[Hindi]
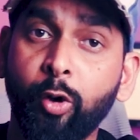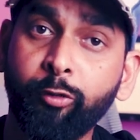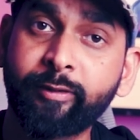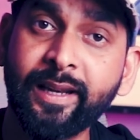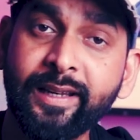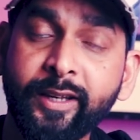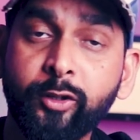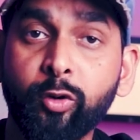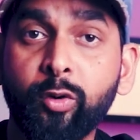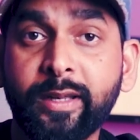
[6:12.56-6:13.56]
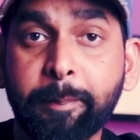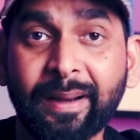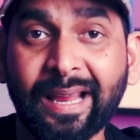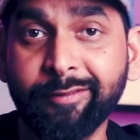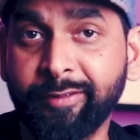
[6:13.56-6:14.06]
उसके लिए जो ये
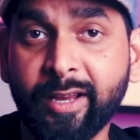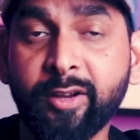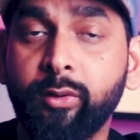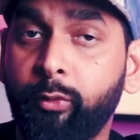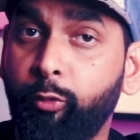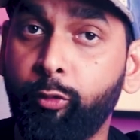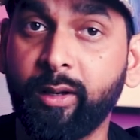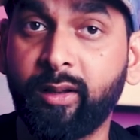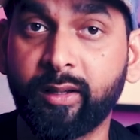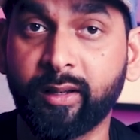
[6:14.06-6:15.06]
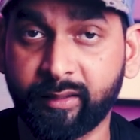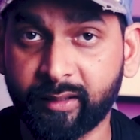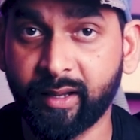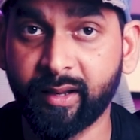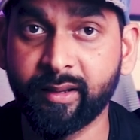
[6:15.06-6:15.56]
प्राइस है वर्थ
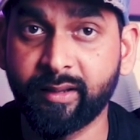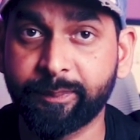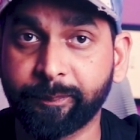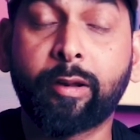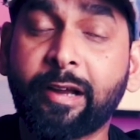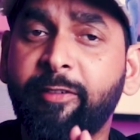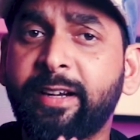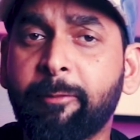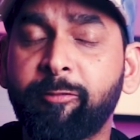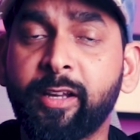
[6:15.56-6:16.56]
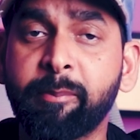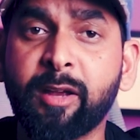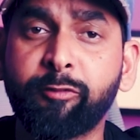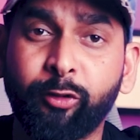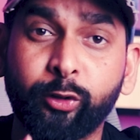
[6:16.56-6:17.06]
करता है और काफ़ी टाइम से
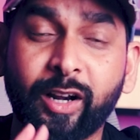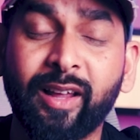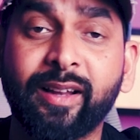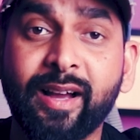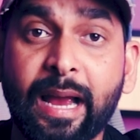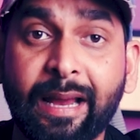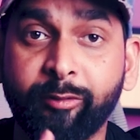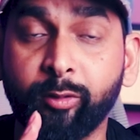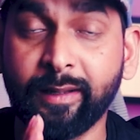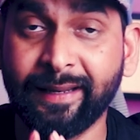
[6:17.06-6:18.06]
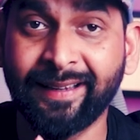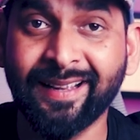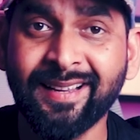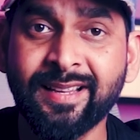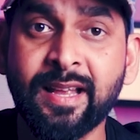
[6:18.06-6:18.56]
मैं सोच रहा था आईफोन लेने
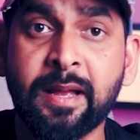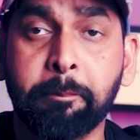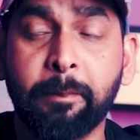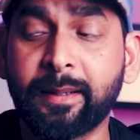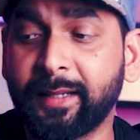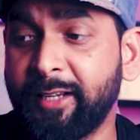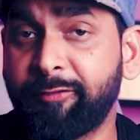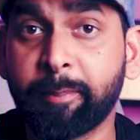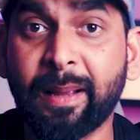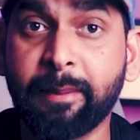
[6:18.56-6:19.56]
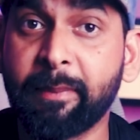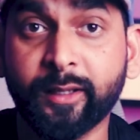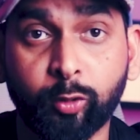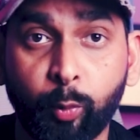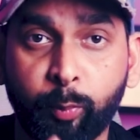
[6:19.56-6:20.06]
का बट इससे पहले
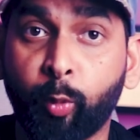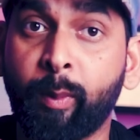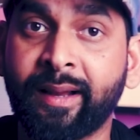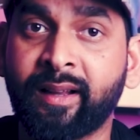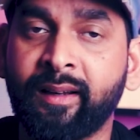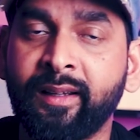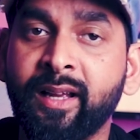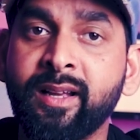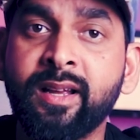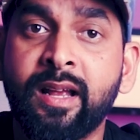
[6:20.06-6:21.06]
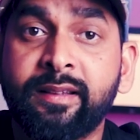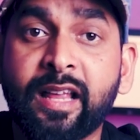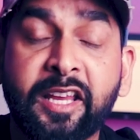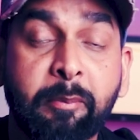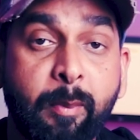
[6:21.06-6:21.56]
मैंने गोप्रो बाय कर लिया
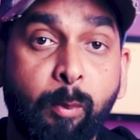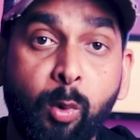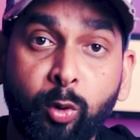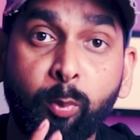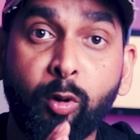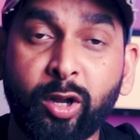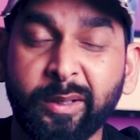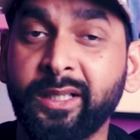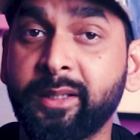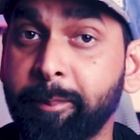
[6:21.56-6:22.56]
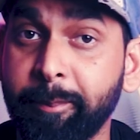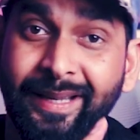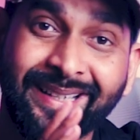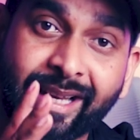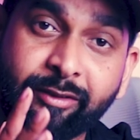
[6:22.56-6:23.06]
ताकि मैं मोटो ब्लॉगिंग
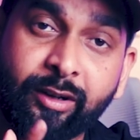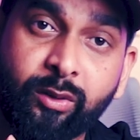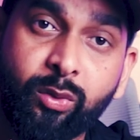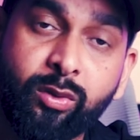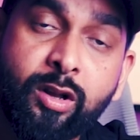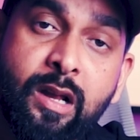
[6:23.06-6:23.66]
भी कर सकूं